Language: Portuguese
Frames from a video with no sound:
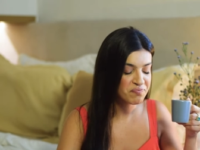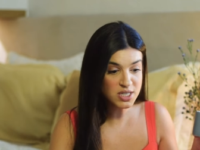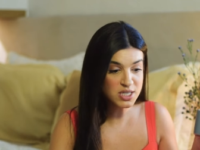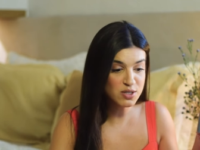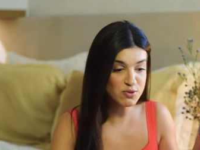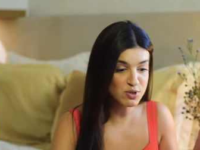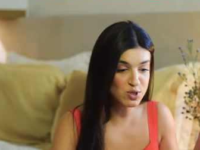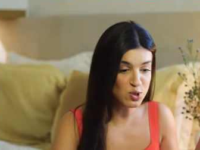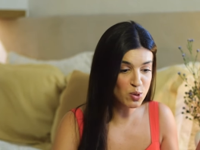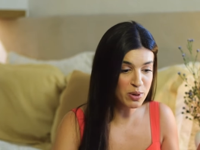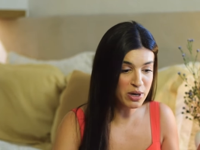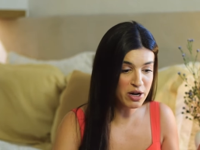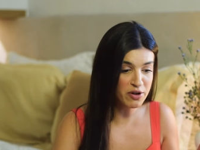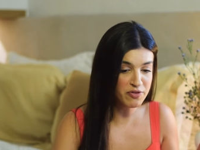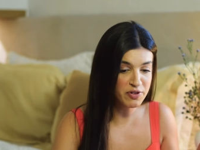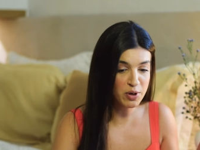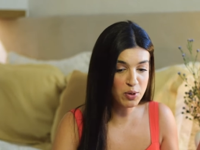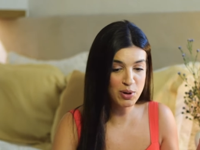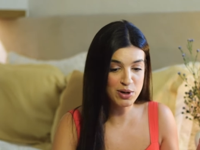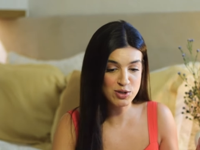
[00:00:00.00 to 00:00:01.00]
Se você toma
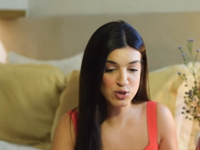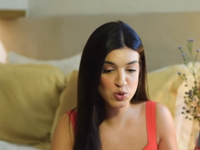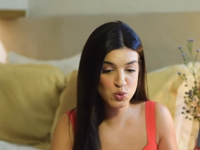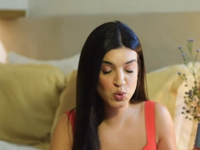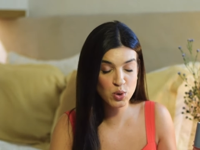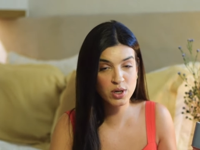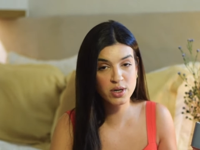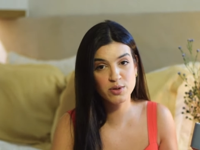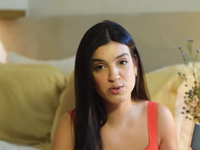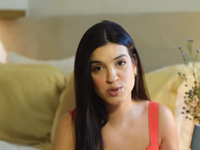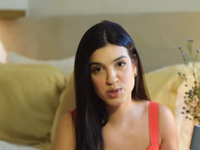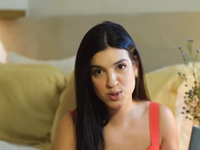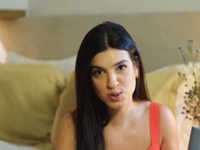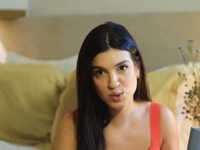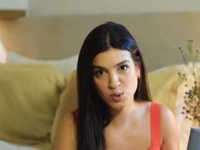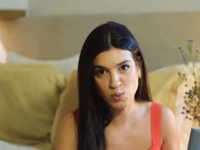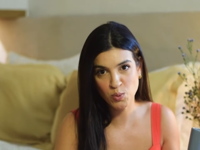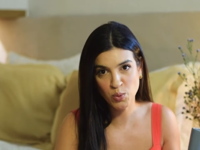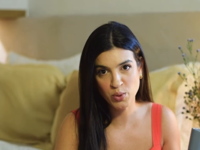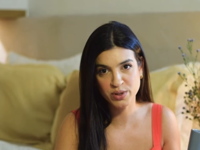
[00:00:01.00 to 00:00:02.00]
café com açúcar, eu
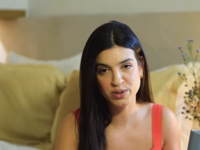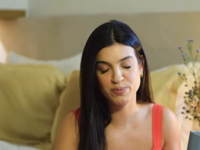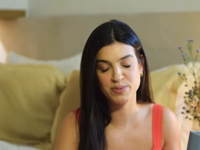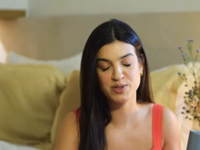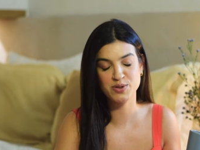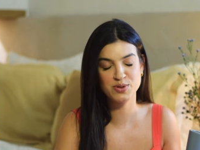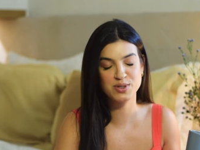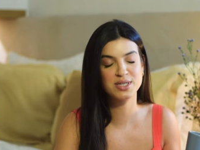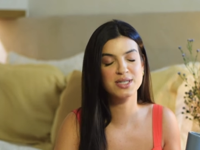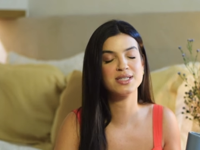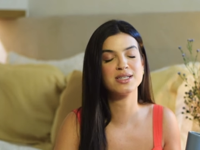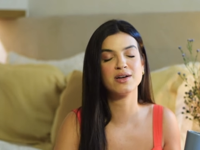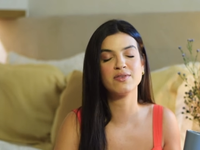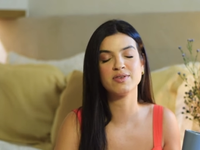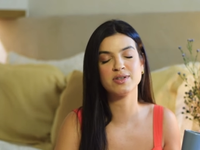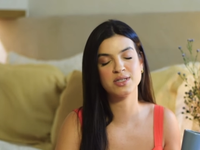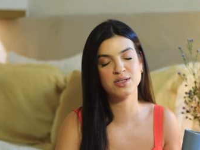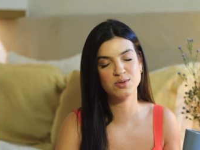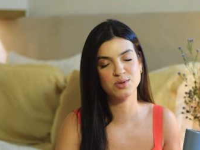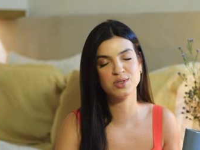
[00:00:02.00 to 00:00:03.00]
sinto muito, mas você está
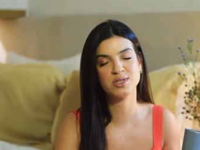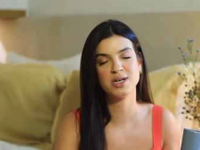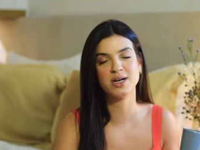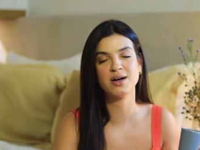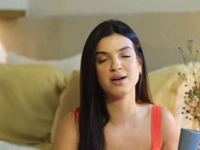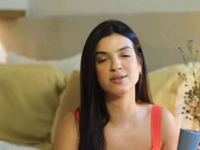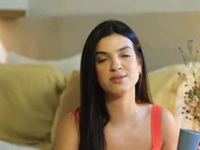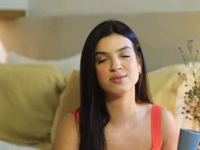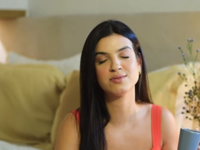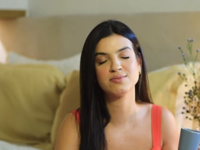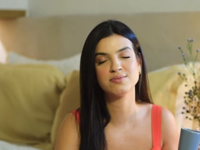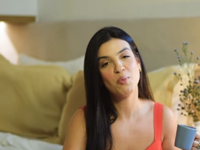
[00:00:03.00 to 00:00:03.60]
fazendo isso errado.